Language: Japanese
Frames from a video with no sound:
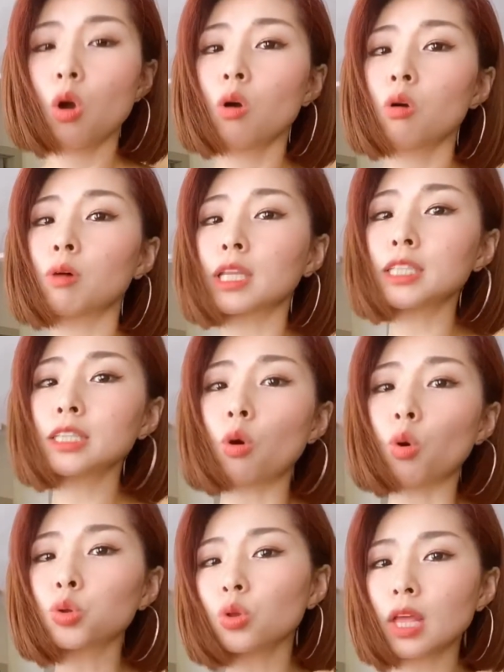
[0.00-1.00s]
私が
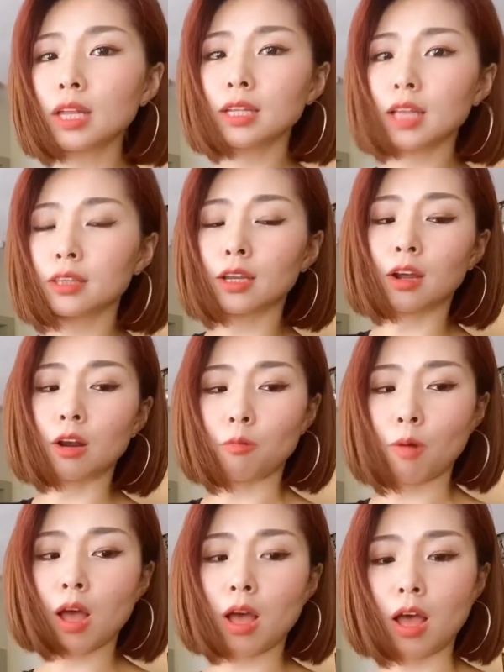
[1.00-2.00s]
大人になってから
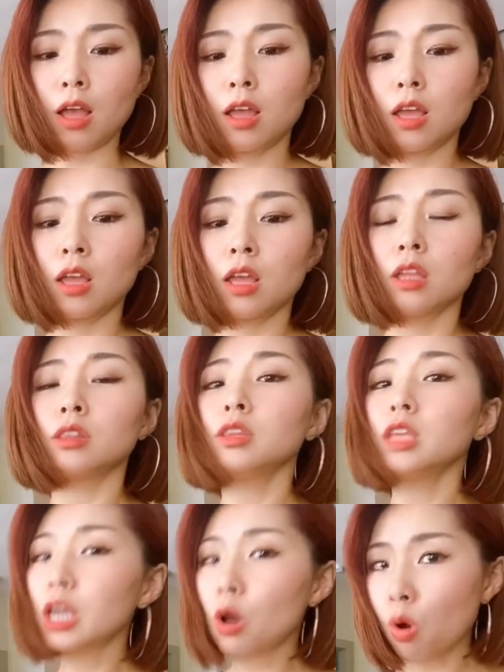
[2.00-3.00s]
は
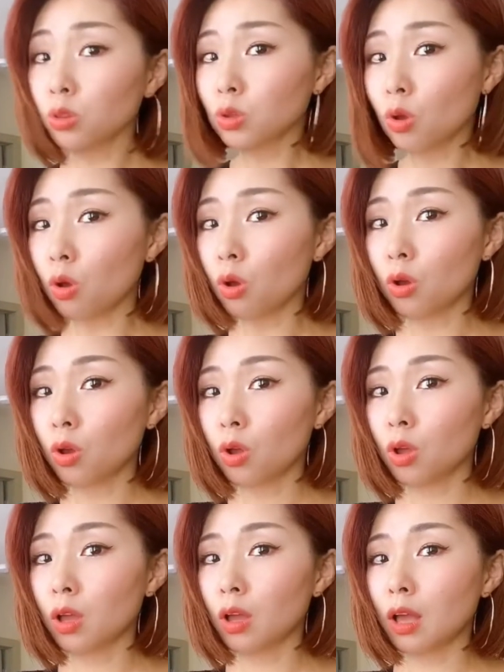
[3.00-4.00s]
日本の
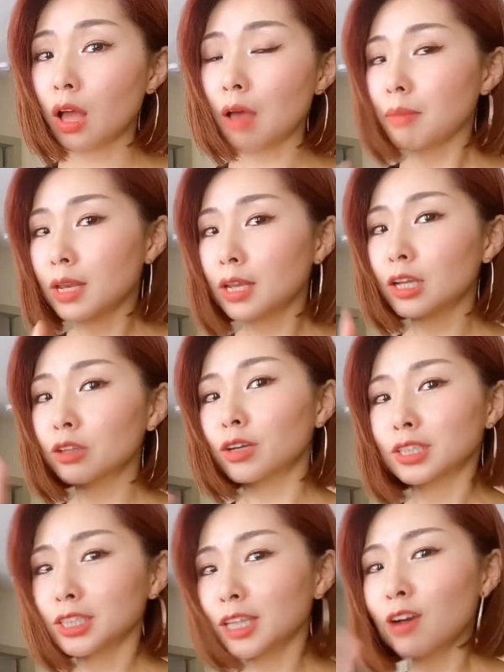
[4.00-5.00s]
アメリカとか
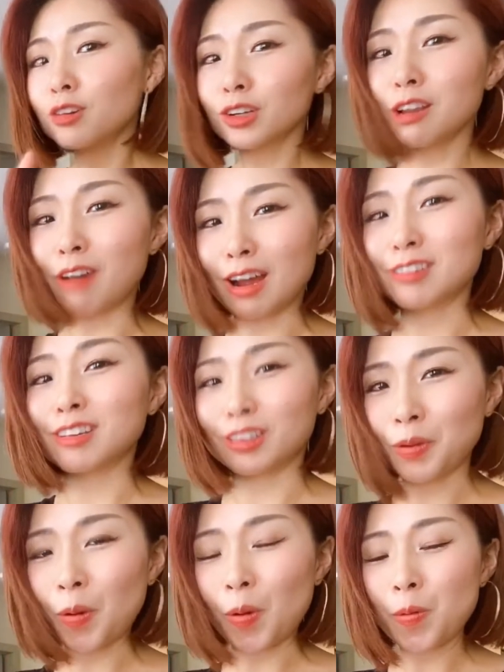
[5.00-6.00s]
違う国はあるけ
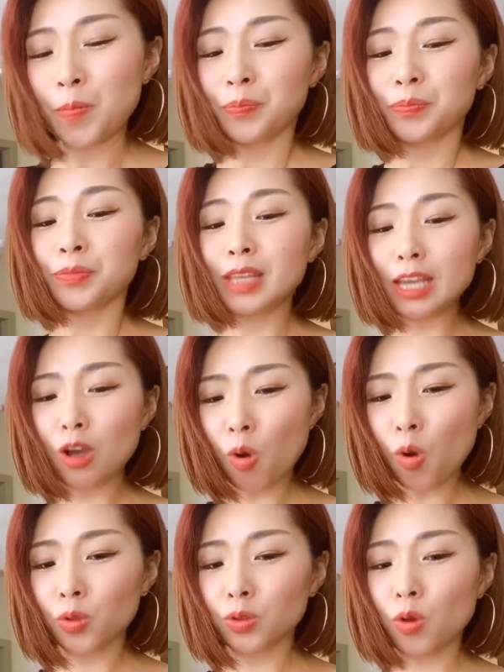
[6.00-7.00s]
ど日
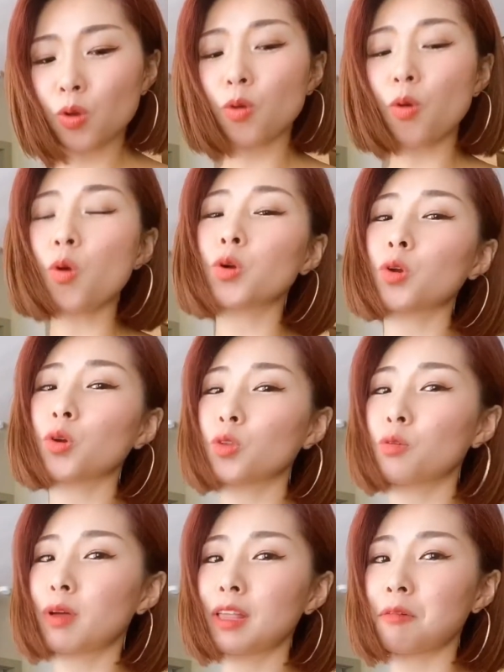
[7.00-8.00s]
本の公共の
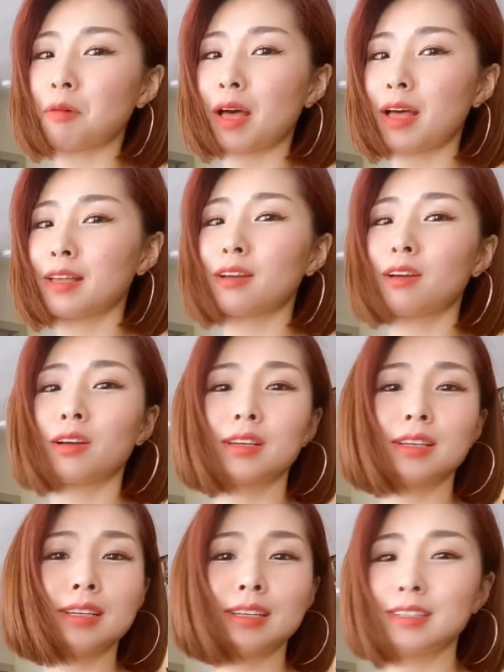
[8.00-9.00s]
場では
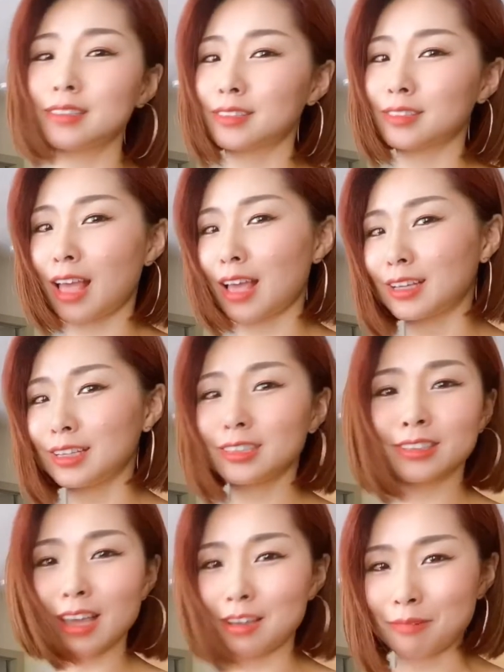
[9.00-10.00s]
一切し
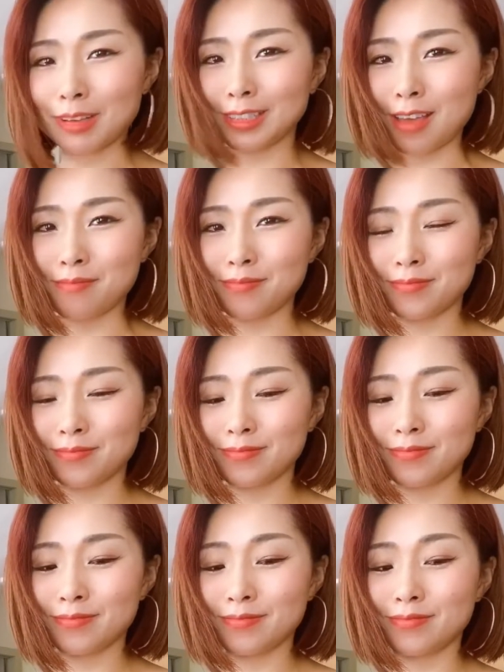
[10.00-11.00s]
ていません
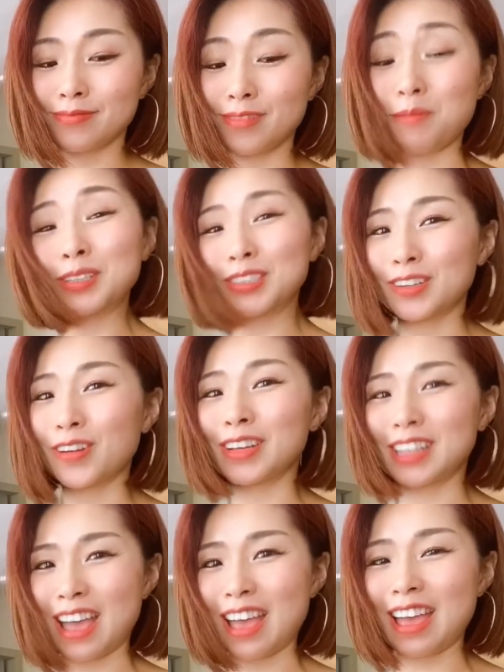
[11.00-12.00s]
面白い
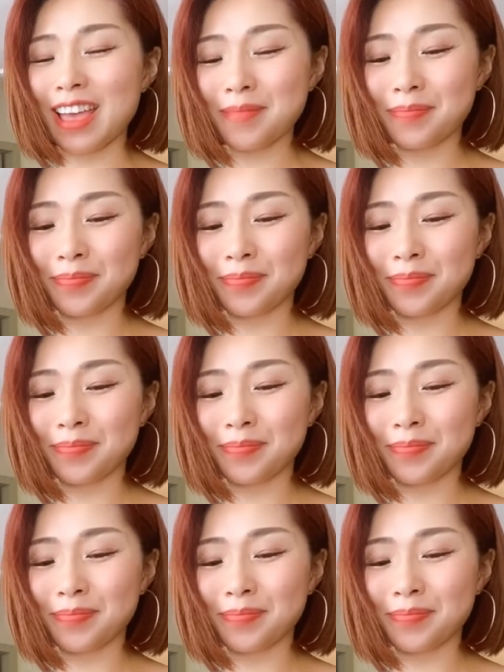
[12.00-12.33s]
ね